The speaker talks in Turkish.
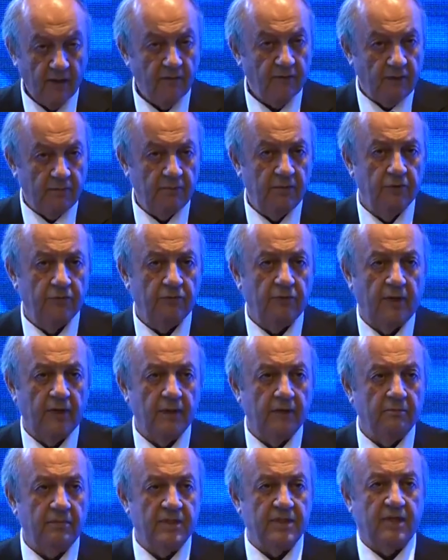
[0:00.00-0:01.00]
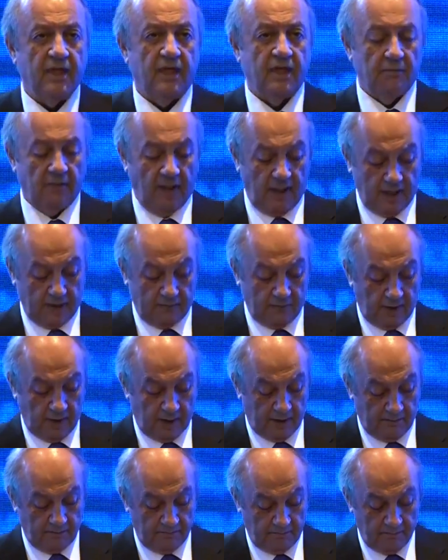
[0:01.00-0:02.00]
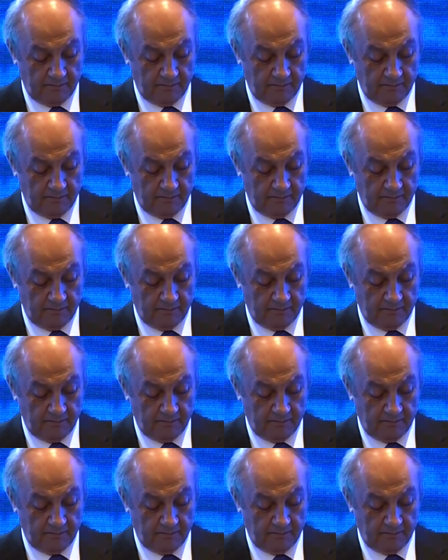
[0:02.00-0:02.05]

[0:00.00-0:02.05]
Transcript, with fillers: Ve lütfen biz de ihmal etmeyelim